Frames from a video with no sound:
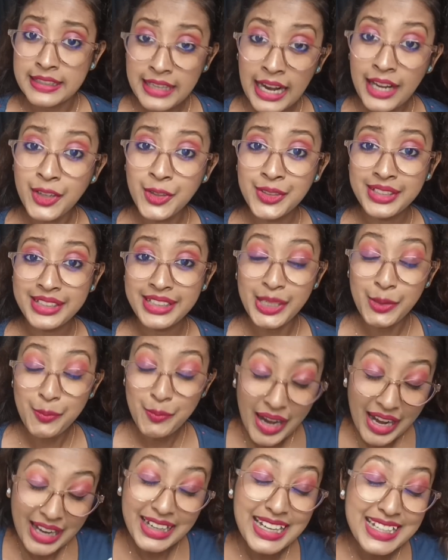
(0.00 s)
কারণ কি
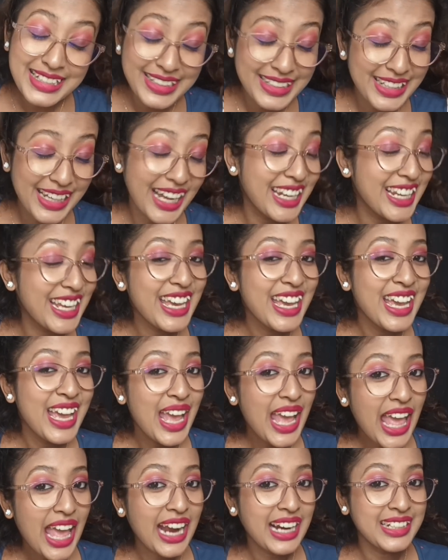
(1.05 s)
বাংলা সিরিয়ালে
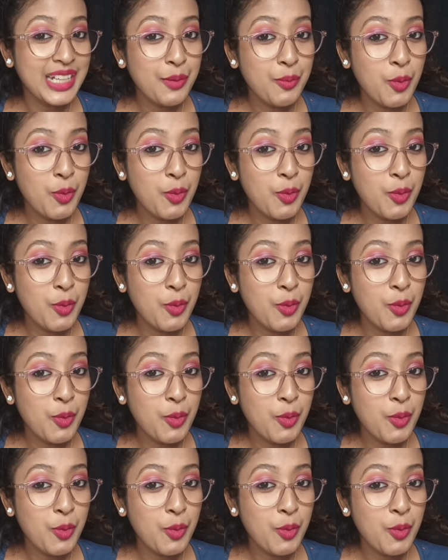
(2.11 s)
এক